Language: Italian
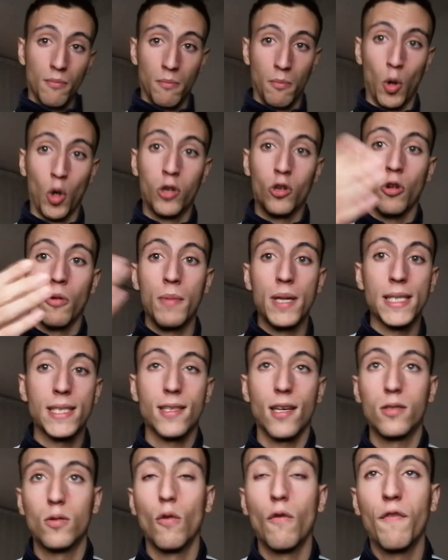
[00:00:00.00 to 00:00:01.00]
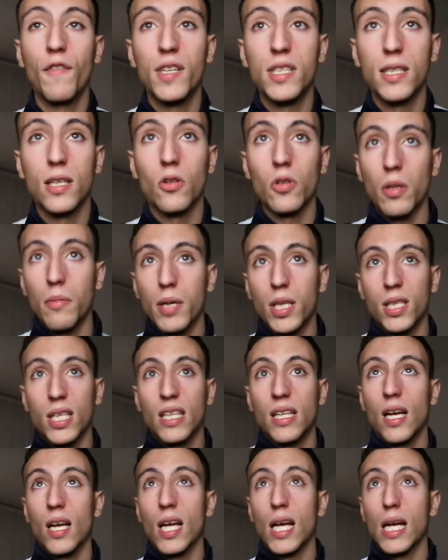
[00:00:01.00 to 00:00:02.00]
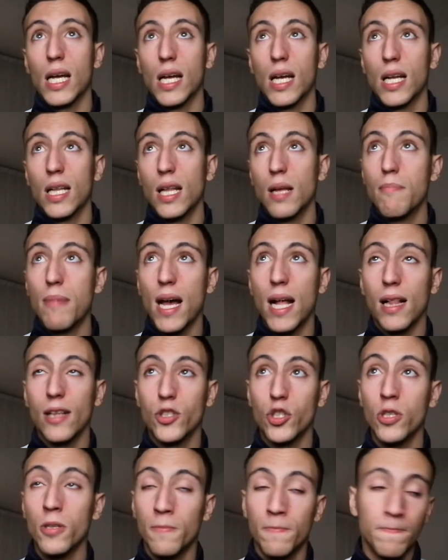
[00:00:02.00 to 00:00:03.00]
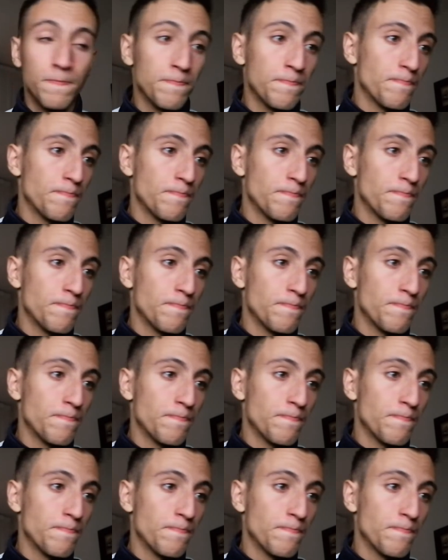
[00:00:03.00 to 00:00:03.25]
molto messa sul fisico da parte dei, dei belgi